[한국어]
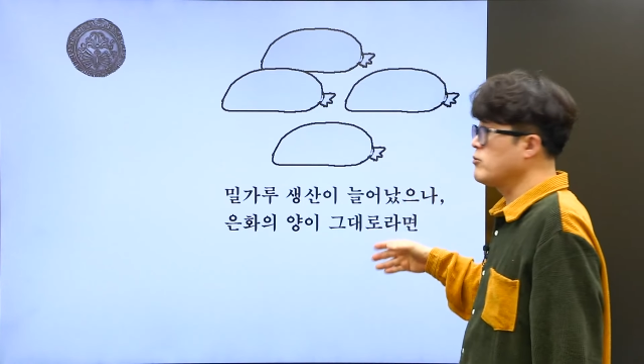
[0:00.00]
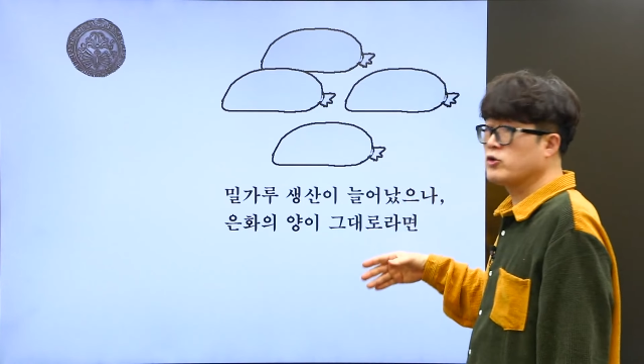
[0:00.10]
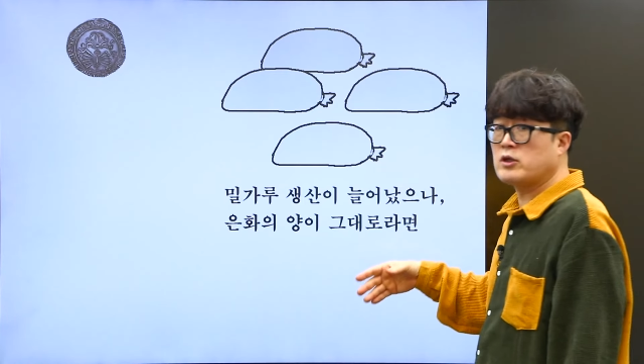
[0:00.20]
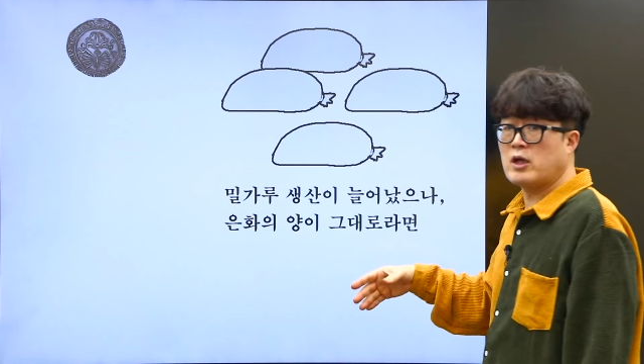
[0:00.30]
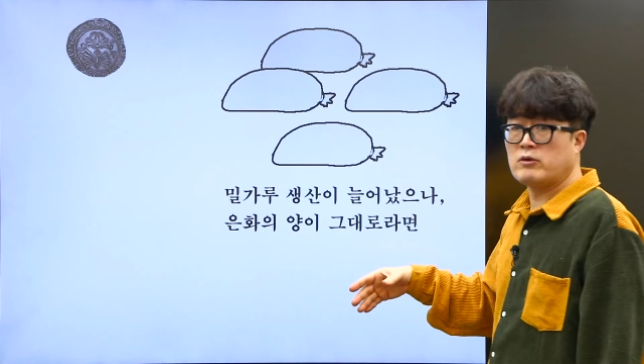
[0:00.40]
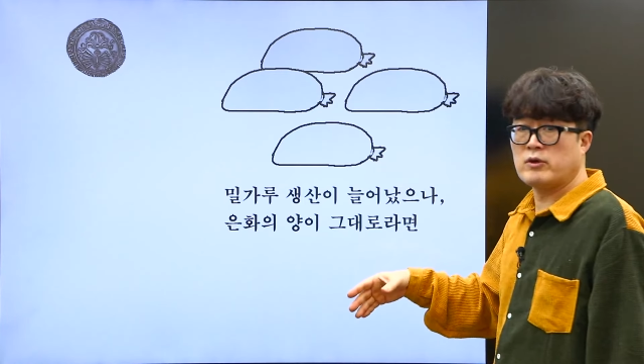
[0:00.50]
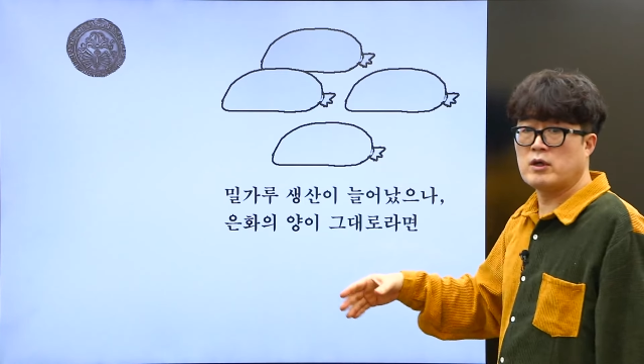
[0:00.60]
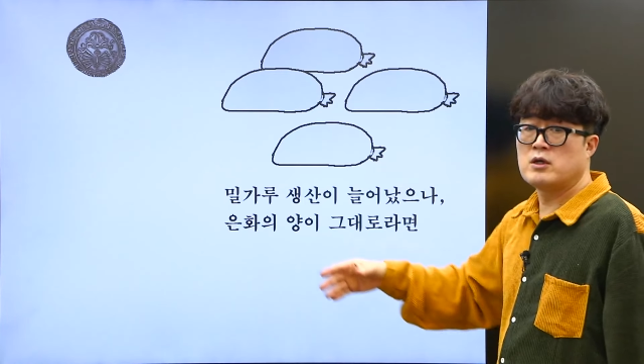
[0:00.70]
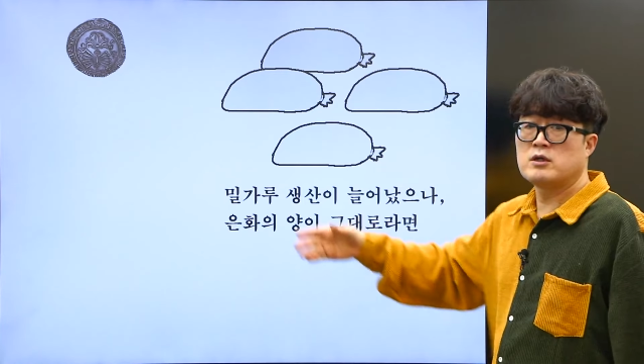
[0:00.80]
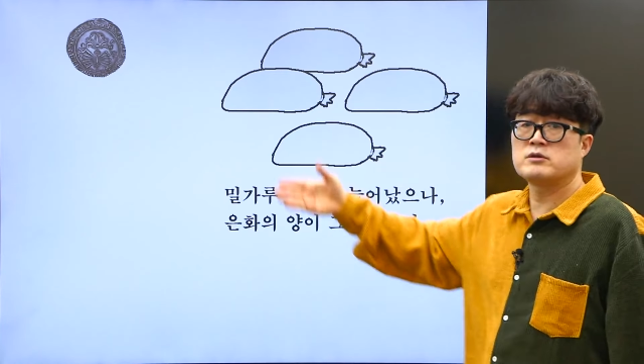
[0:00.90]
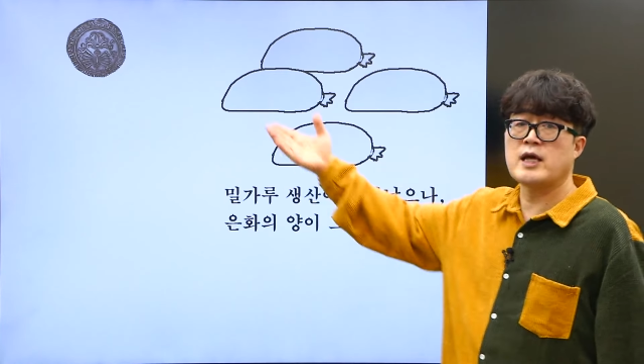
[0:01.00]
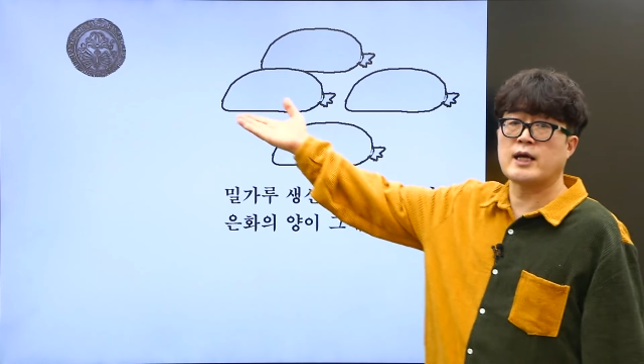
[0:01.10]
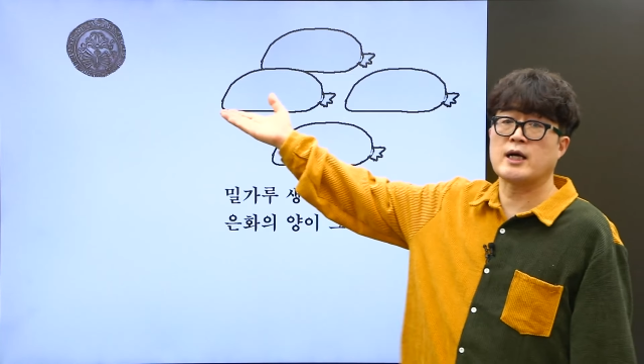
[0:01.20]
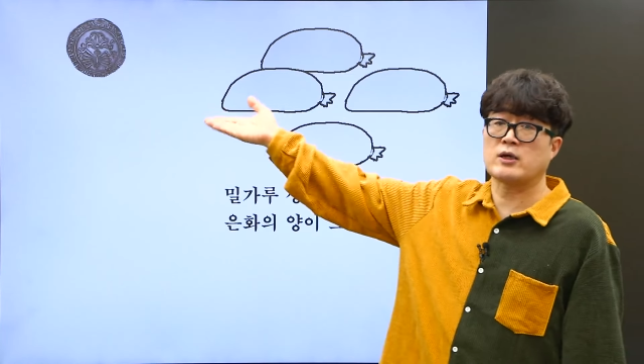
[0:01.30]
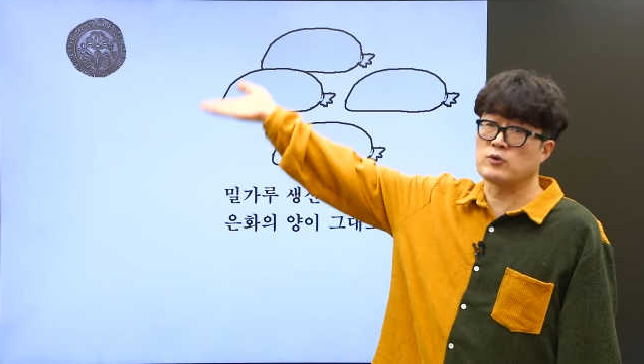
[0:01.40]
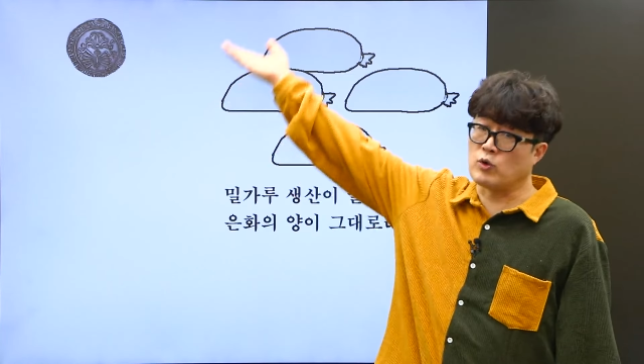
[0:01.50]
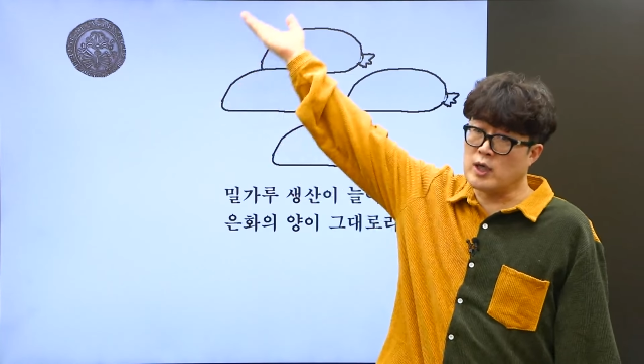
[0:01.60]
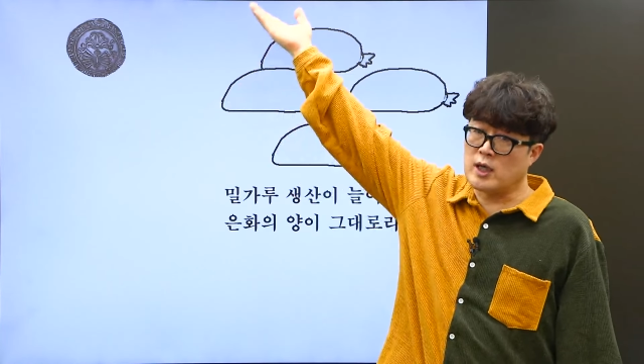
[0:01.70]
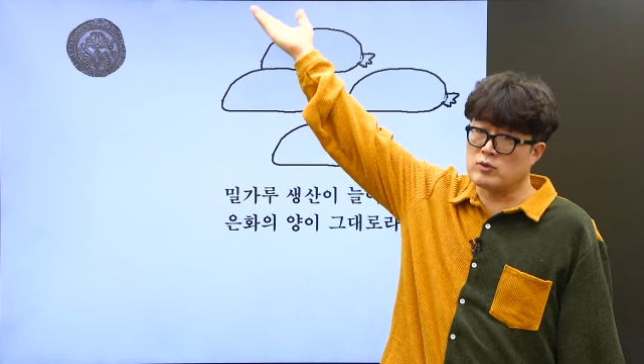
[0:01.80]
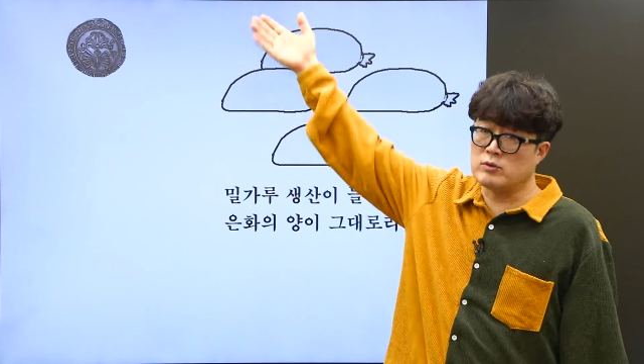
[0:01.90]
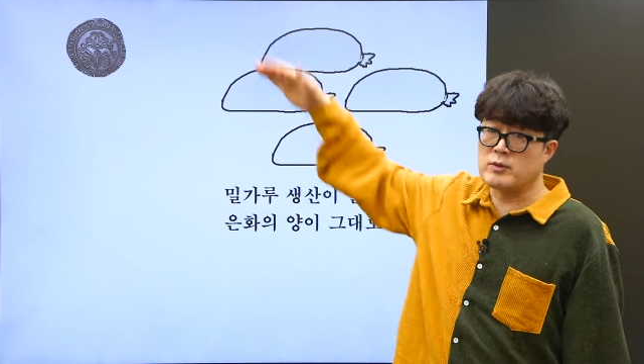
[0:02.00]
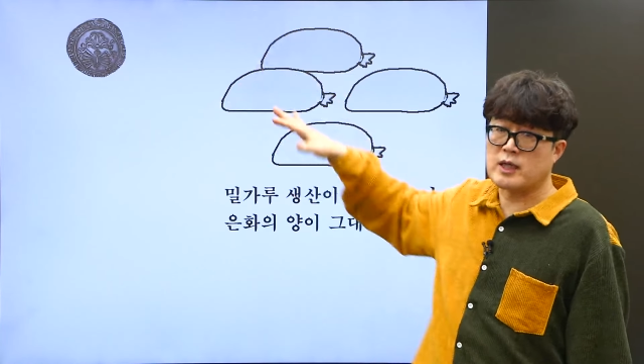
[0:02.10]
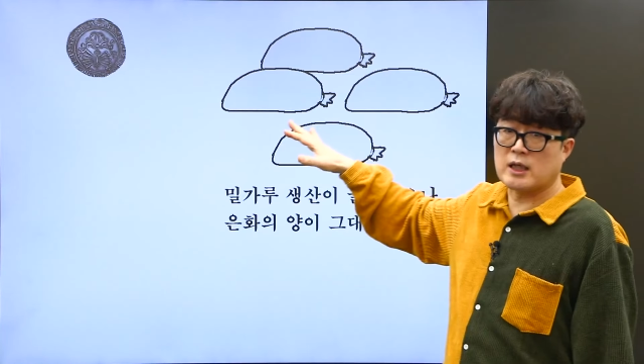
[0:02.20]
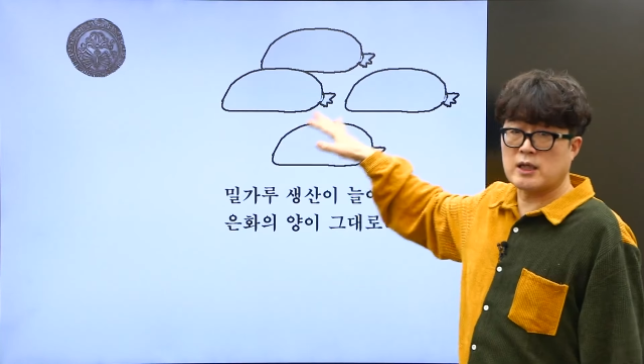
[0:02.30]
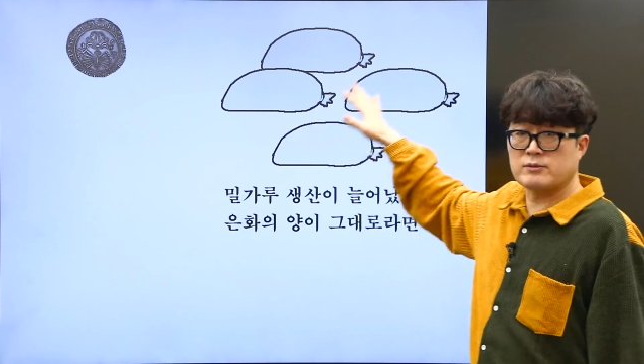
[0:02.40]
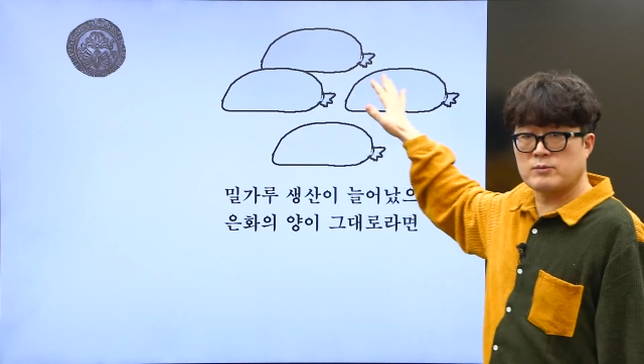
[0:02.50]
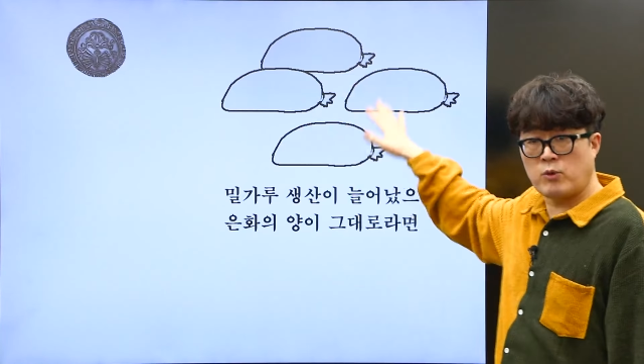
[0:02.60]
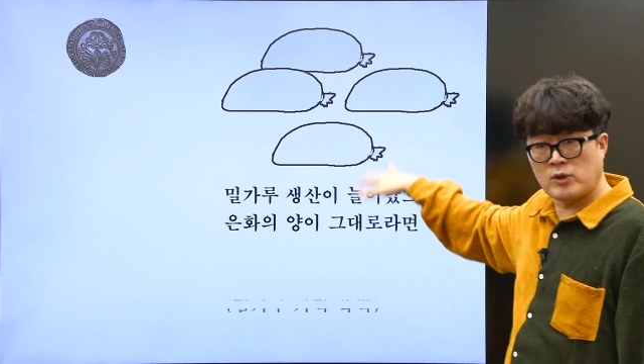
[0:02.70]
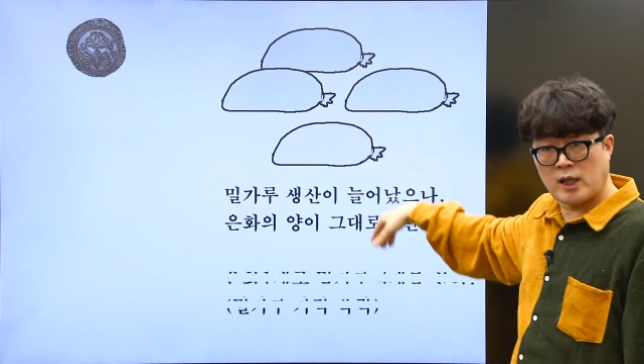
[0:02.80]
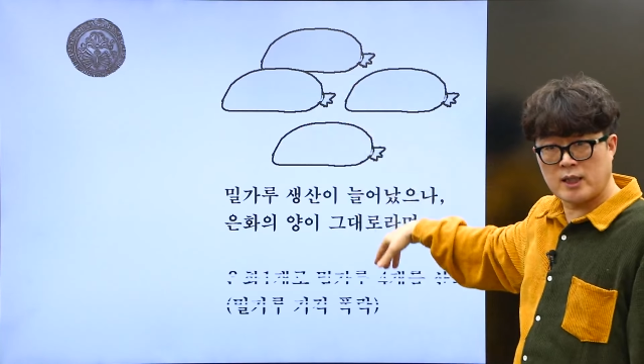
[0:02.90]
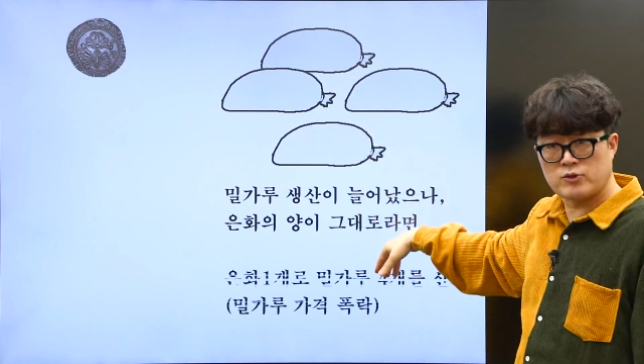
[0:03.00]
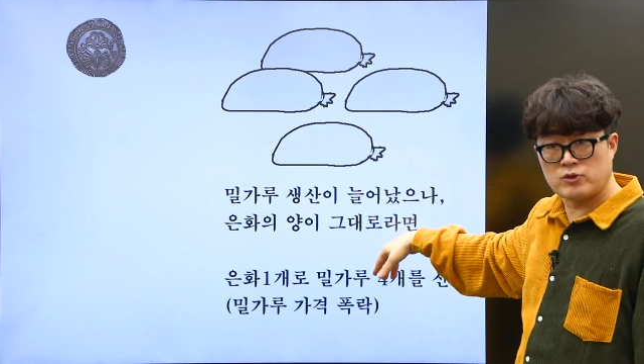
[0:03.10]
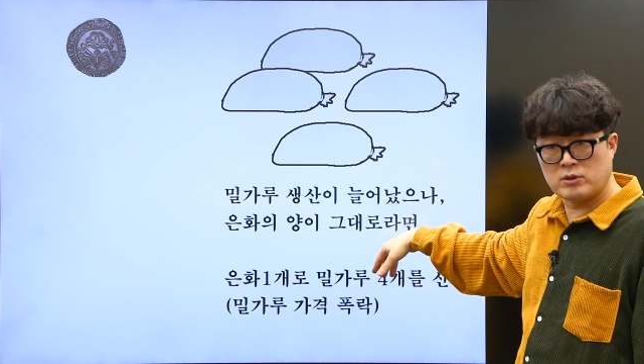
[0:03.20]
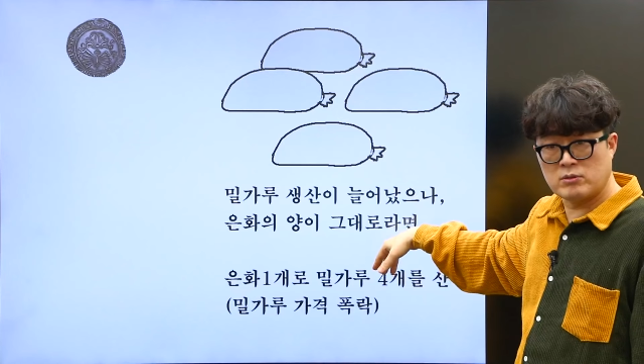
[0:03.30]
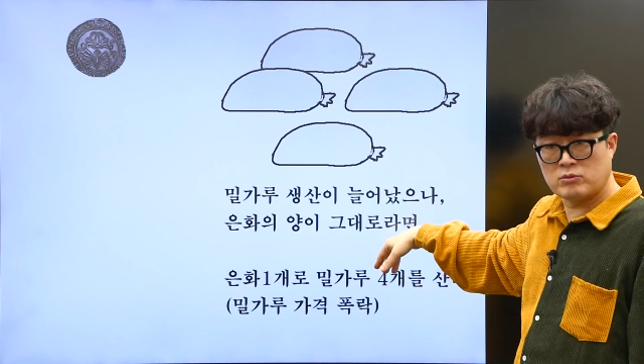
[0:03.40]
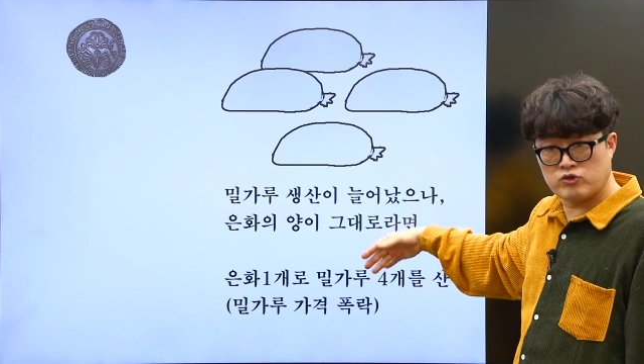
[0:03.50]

그럼 어떻게 되는 거예요? 은하의 가격은 올라가고 밀가루 값은 폭락하겠죠?